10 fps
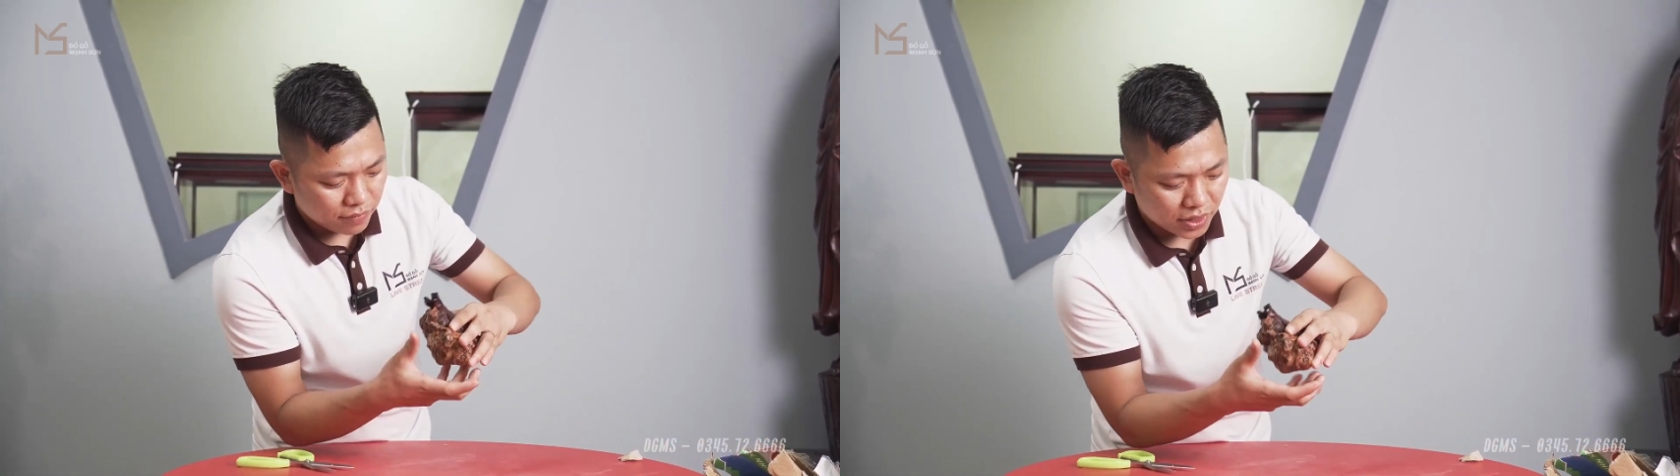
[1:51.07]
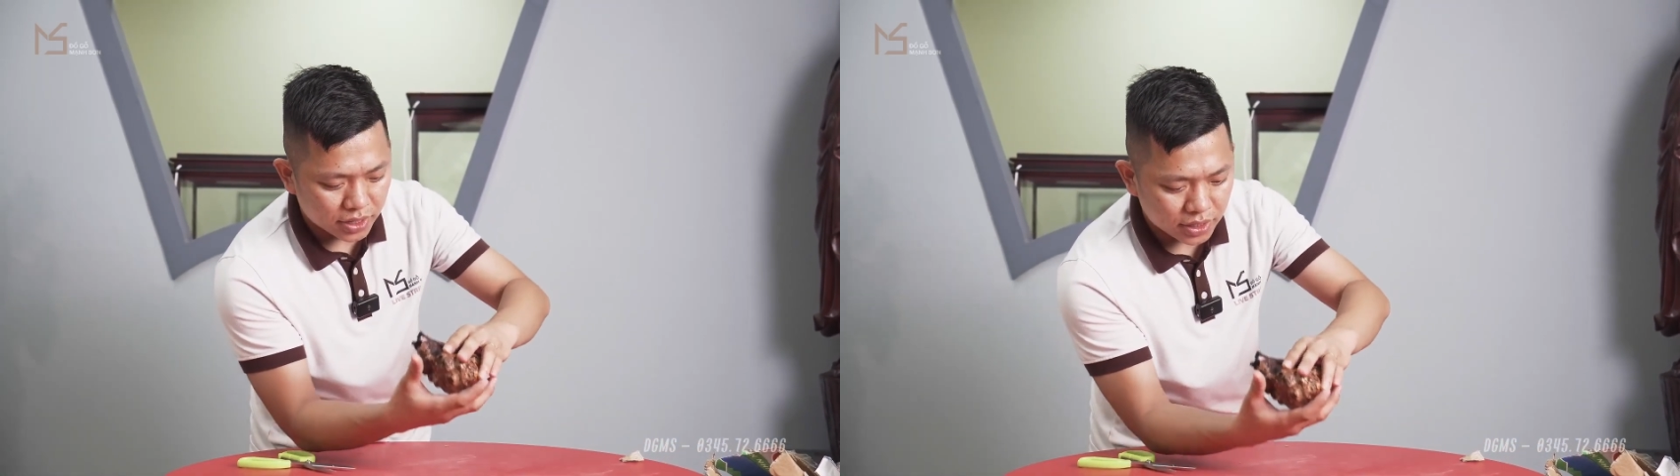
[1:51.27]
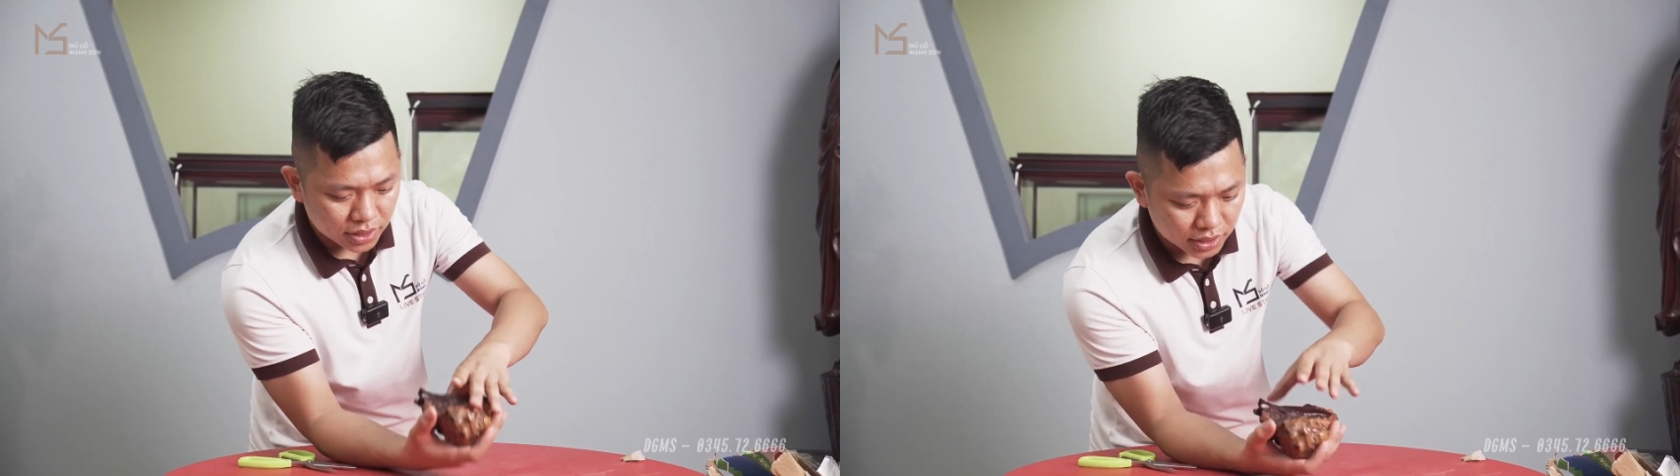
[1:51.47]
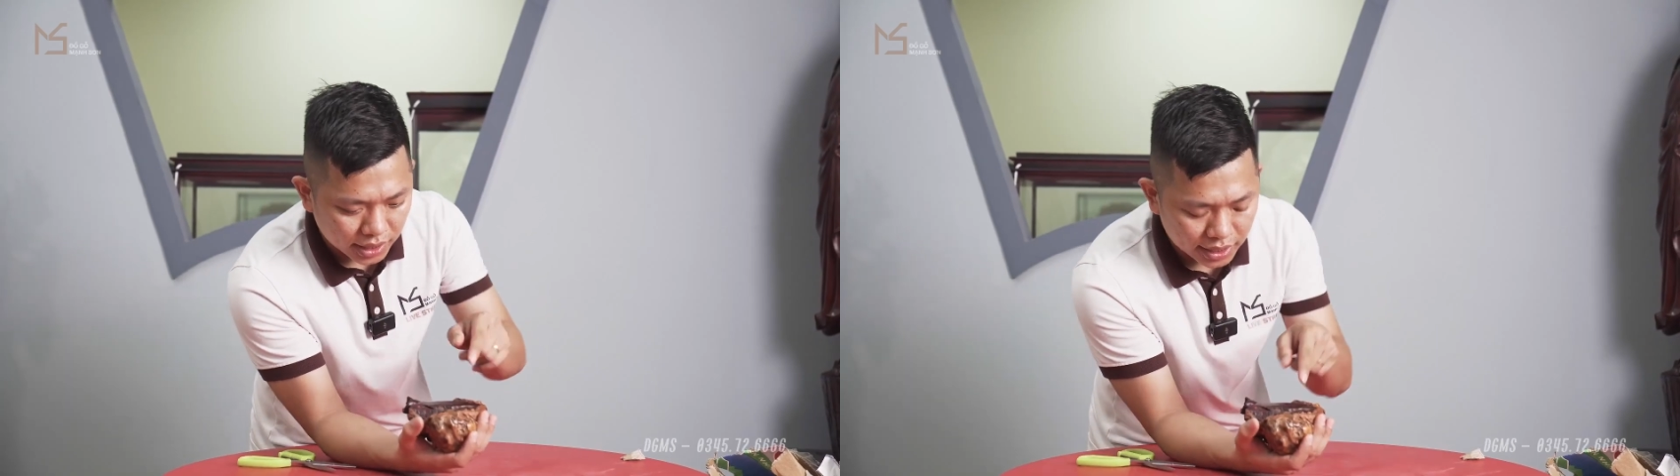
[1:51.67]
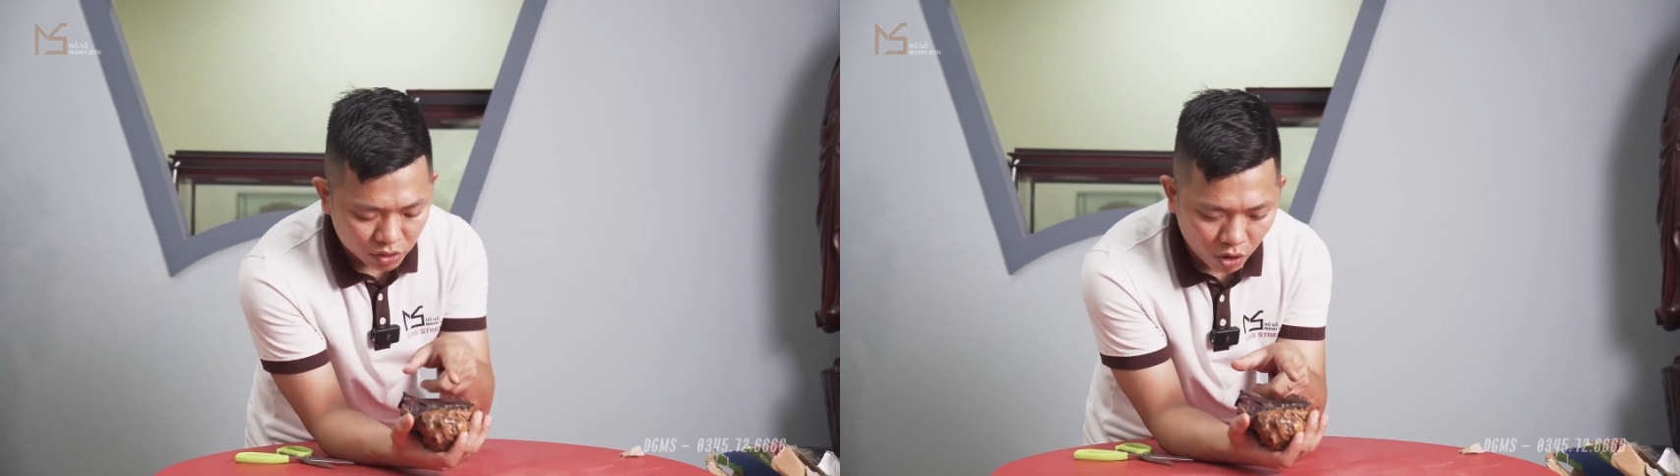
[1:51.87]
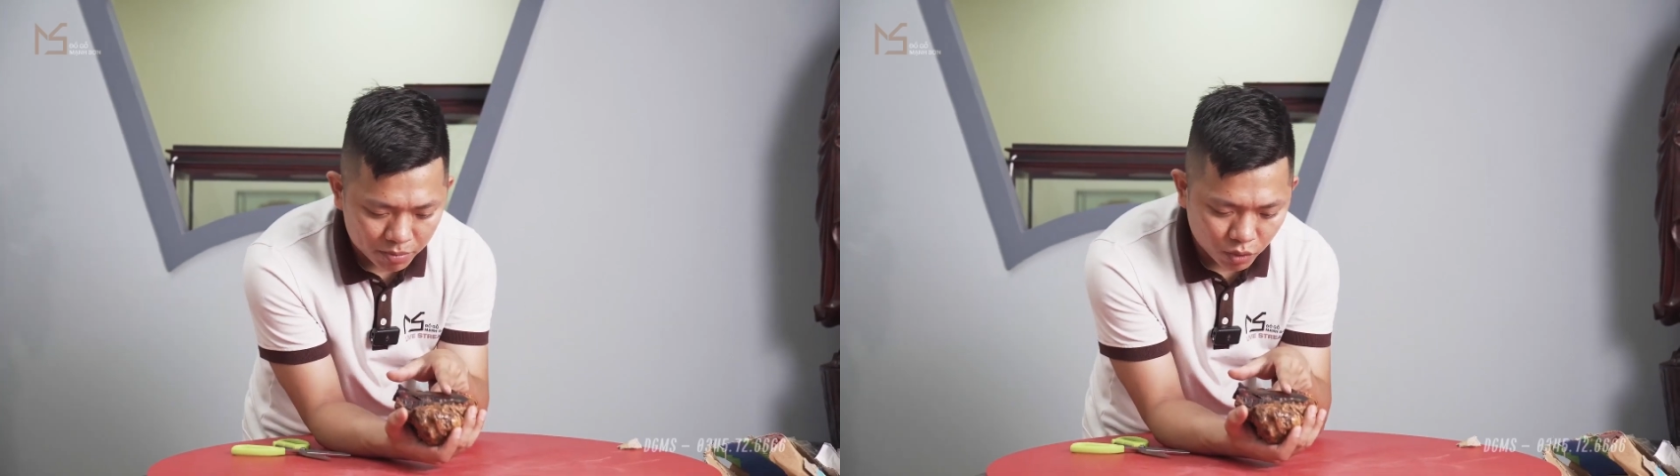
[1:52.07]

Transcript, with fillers: và hơn nữa thì cái tom